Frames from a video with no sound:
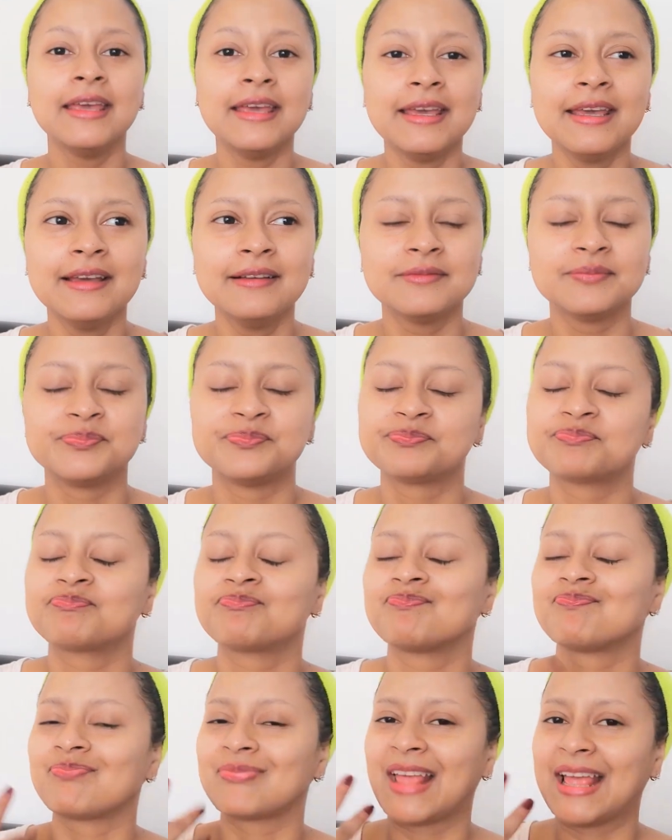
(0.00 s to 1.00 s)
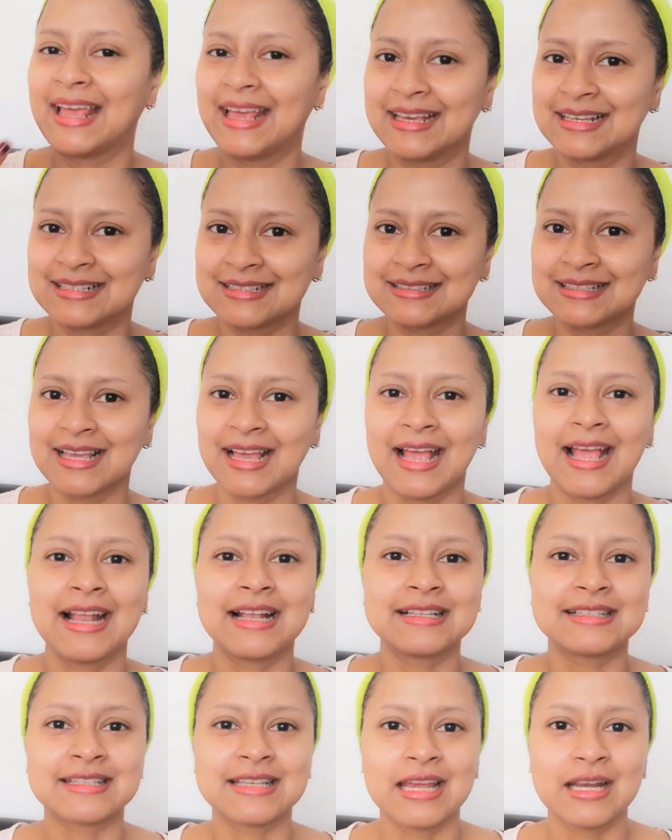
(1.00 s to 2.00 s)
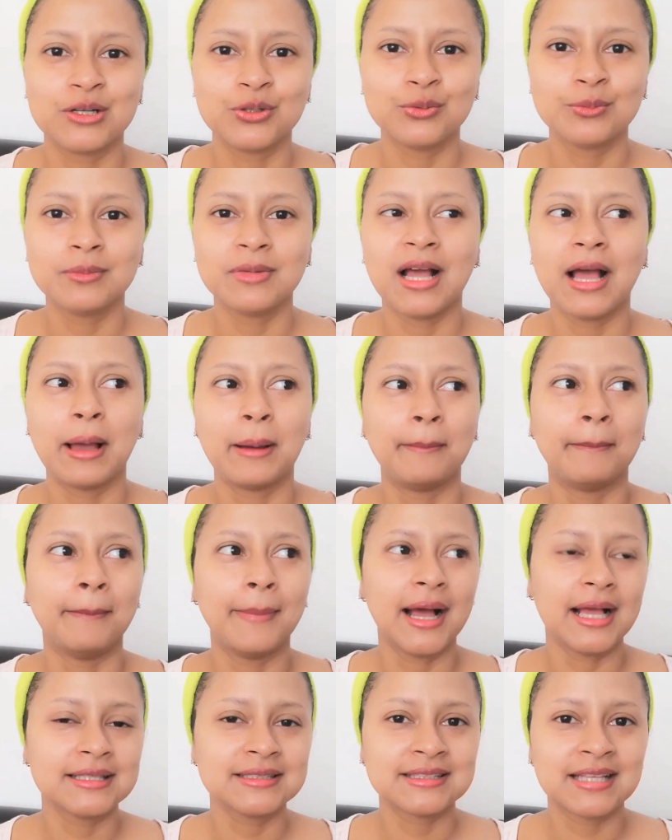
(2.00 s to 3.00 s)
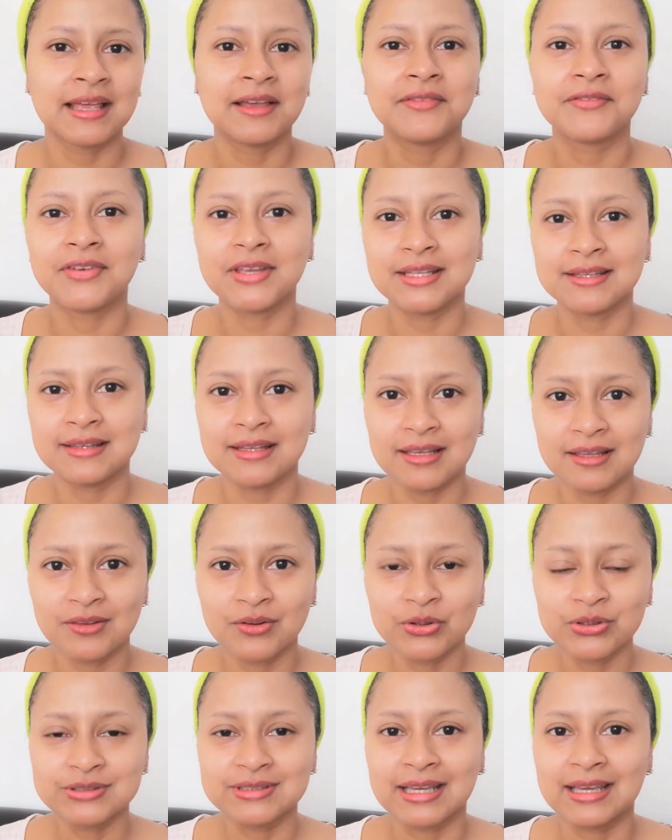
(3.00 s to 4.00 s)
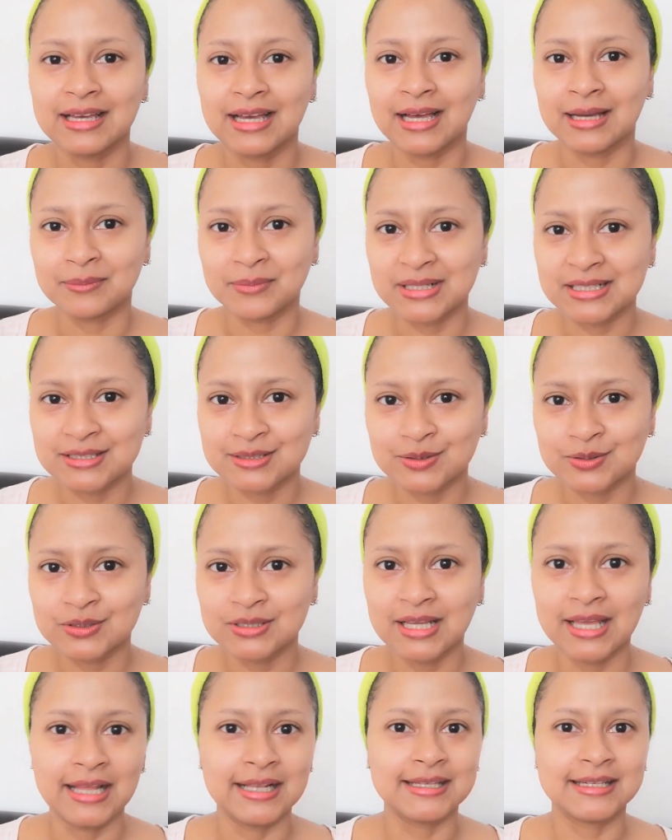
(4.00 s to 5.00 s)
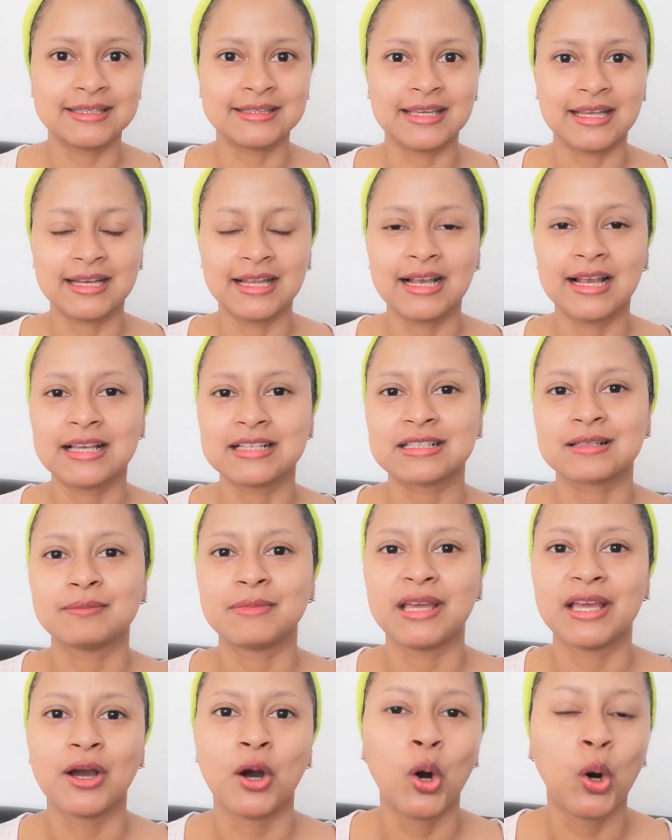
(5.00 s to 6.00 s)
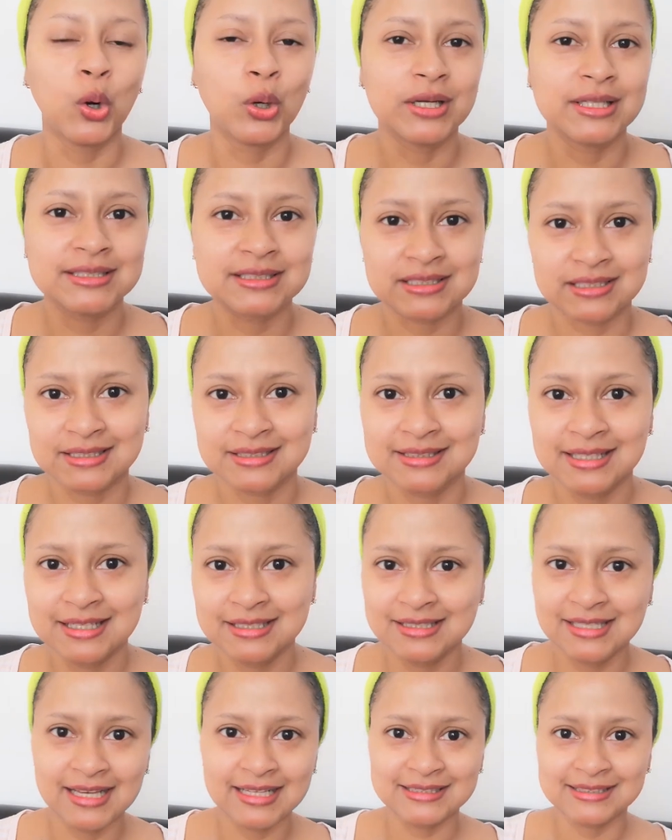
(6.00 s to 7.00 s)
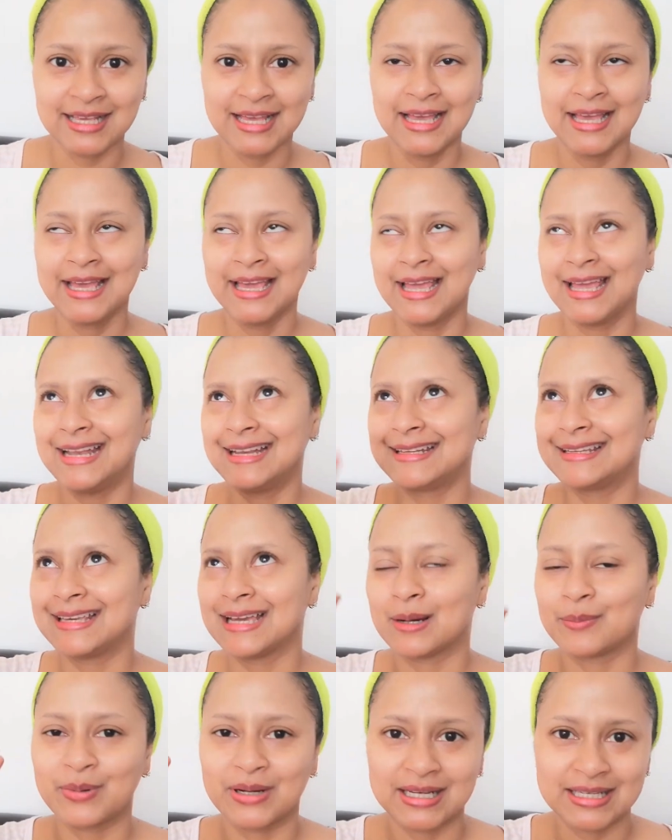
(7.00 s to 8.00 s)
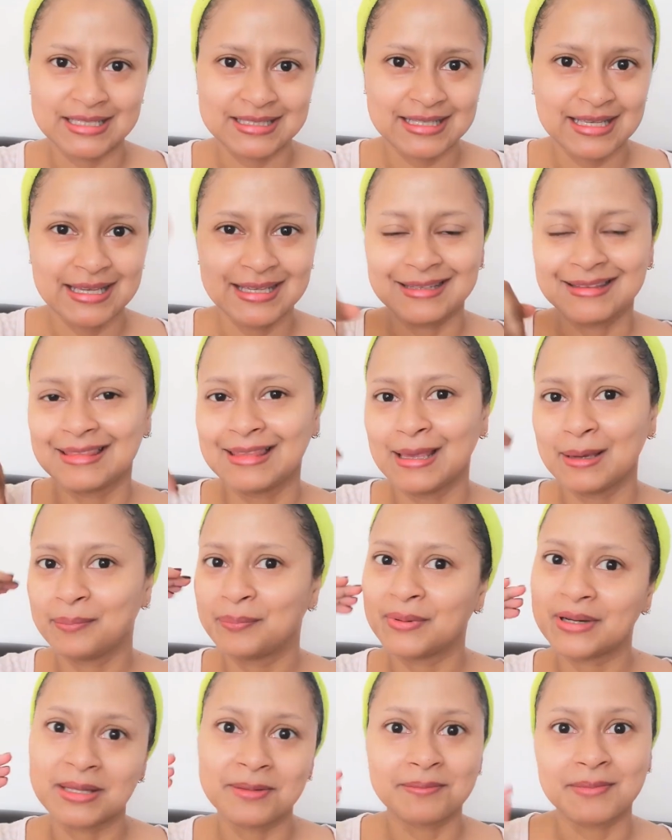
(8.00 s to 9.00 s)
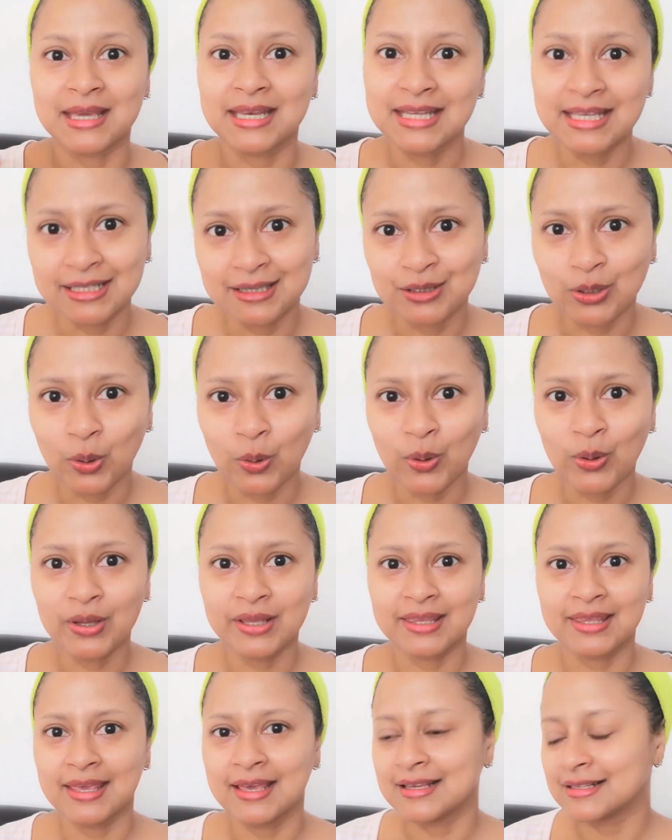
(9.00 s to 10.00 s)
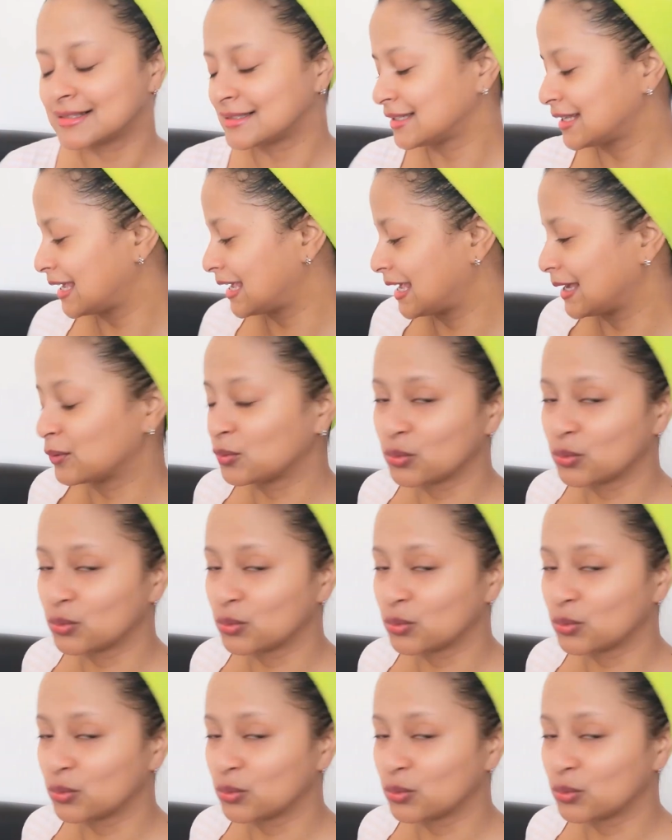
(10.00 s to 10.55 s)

Y es el serum más vendido de Amazon, el que tiene las mejores reseñas, el que aparece de primerito y es